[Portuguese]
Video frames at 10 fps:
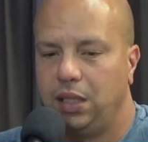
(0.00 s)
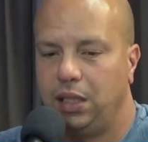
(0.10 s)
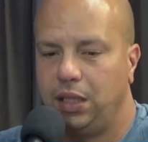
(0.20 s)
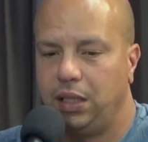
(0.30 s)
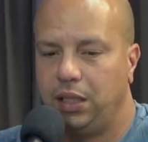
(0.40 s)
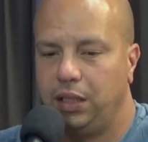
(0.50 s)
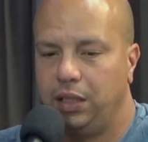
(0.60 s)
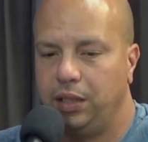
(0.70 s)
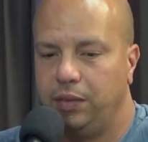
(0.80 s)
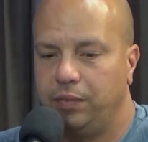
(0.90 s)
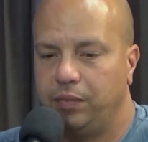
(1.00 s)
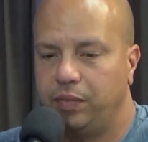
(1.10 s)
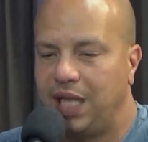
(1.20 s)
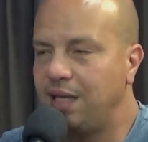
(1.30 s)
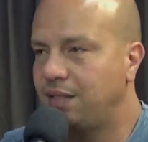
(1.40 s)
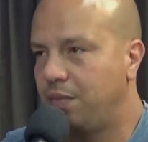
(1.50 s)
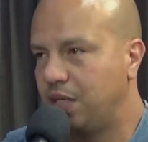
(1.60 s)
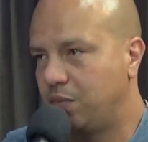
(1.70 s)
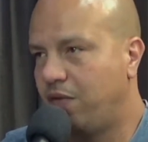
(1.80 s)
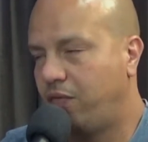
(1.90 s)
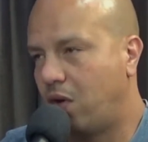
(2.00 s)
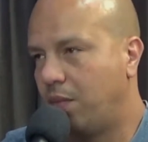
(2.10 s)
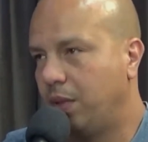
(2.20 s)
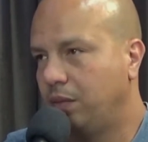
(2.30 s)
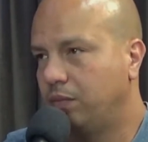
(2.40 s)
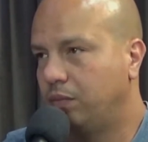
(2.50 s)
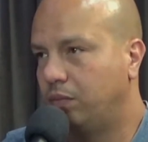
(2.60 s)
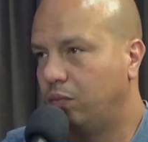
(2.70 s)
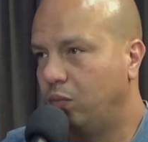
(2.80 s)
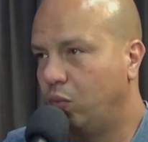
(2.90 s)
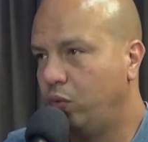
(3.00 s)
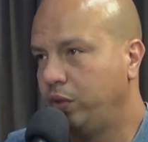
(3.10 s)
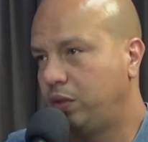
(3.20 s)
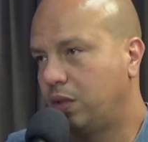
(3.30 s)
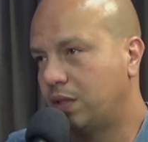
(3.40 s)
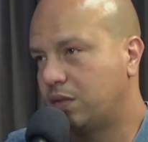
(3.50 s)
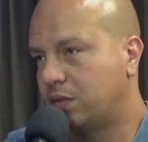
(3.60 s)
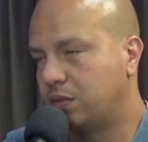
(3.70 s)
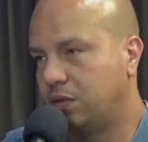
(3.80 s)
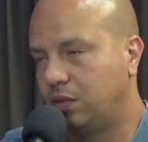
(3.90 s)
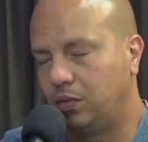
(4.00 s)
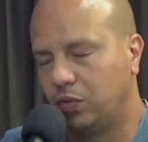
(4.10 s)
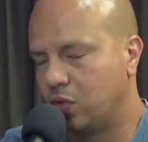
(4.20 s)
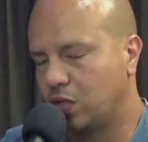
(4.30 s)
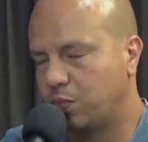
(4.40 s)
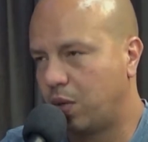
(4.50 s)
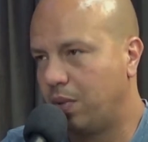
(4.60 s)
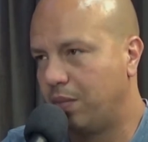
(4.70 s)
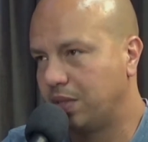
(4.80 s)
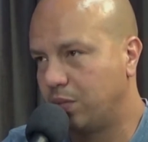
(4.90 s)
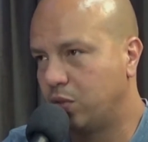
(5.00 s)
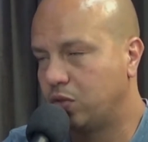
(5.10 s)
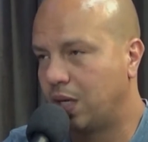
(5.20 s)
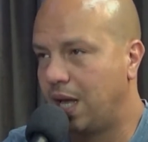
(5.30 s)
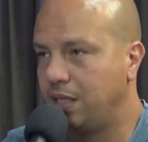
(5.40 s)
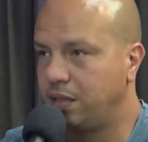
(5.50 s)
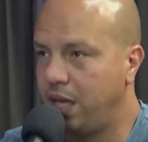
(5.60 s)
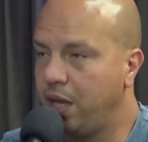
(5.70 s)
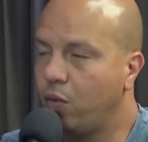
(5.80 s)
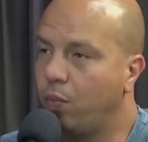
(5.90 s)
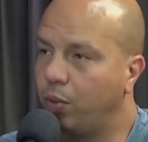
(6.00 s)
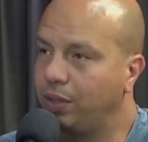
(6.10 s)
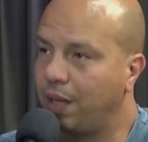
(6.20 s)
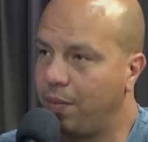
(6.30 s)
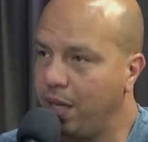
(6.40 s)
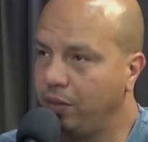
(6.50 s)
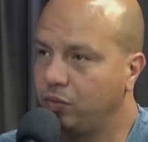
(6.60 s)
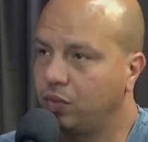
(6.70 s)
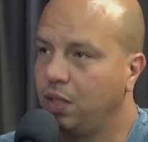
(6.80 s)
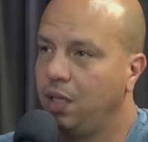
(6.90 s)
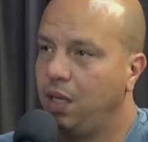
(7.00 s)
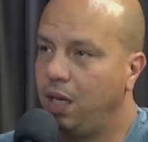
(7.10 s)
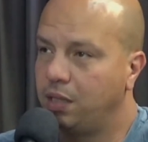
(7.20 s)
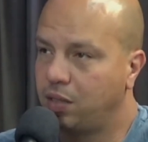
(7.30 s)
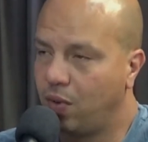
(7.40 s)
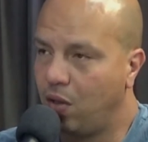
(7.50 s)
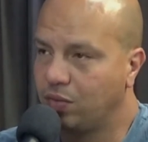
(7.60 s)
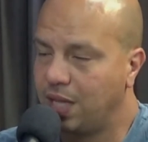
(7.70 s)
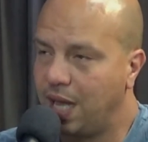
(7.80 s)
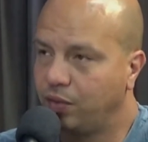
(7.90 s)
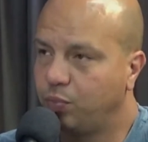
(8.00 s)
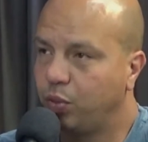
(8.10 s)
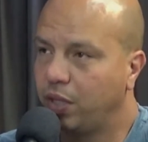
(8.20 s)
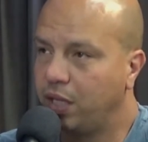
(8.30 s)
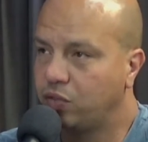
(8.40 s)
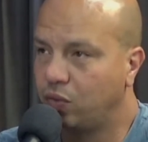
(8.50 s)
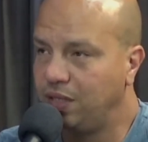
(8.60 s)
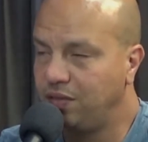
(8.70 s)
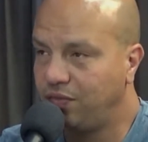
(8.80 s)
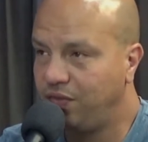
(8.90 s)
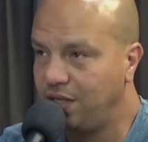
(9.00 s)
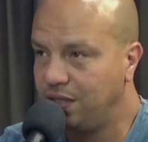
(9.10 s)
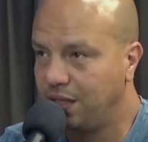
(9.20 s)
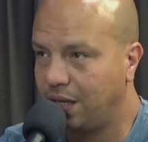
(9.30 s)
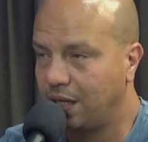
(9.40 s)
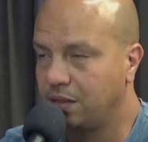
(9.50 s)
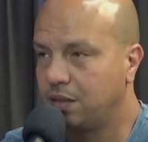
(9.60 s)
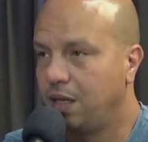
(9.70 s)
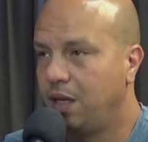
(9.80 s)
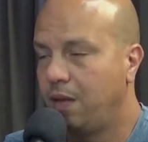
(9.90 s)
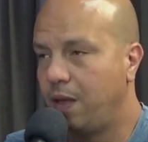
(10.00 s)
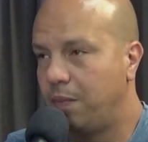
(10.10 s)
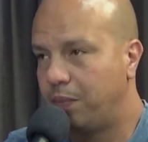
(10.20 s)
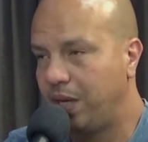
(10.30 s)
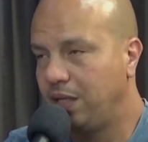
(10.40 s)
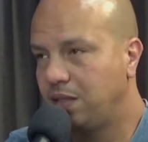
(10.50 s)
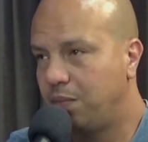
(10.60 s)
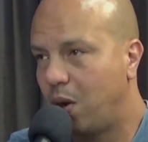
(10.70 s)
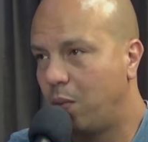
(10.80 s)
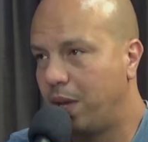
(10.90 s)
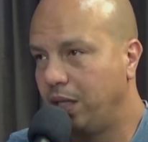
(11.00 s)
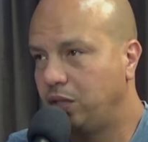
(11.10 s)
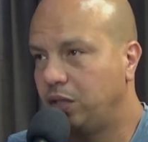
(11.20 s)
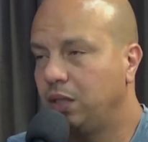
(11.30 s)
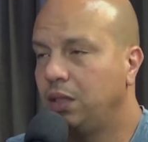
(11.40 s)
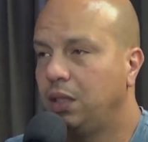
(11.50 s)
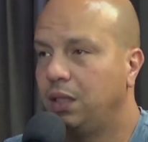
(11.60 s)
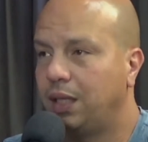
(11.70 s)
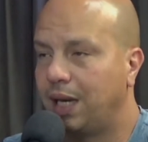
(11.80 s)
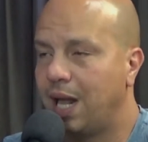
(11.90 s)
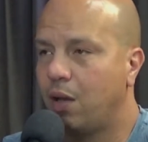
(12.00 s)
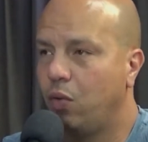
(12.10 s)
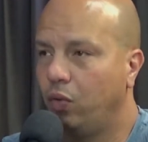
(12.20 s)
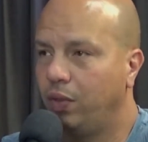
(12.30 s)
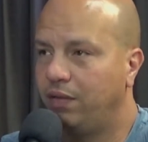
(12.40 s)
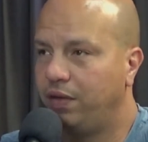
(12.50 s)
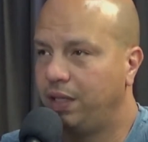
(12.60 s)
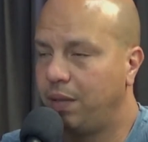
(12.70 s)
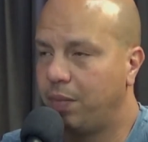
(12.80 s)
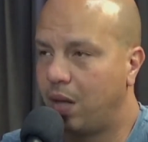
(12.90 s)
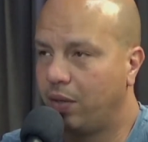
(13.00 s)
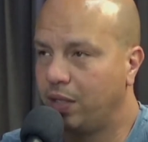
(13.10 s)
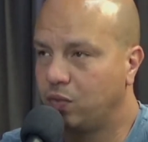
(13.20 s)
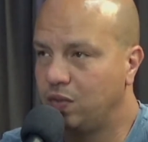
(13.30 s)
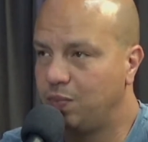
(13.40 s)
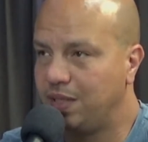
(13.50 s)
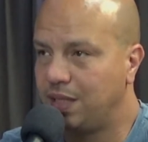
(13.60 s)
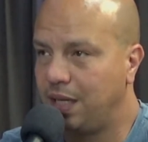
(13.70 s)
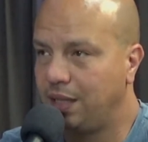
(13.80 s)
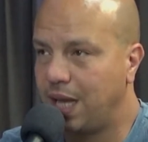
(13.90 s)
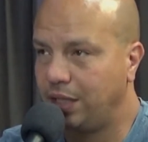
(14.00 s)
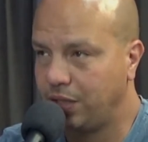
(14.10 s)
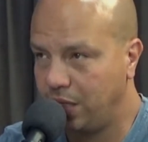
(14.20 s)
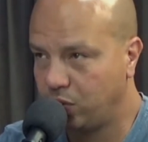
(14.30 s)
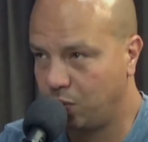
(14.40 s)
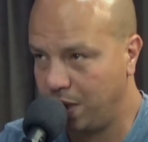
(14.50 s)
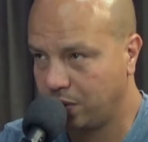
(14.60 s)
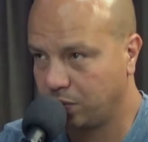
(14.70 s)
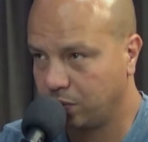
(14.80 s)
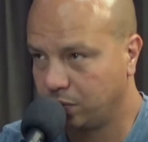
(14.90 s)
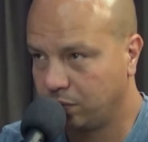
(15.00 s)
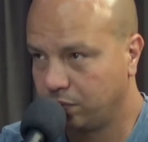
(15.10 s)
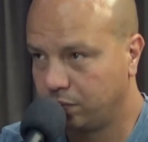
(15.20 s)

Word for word: E dessa mesma forma, muitos dos nossos problemas emocionais e comportamentos, eles são causados por questões físicas e principalmente na coluna vertebral, que é a sua especialidade. É isso mesmo?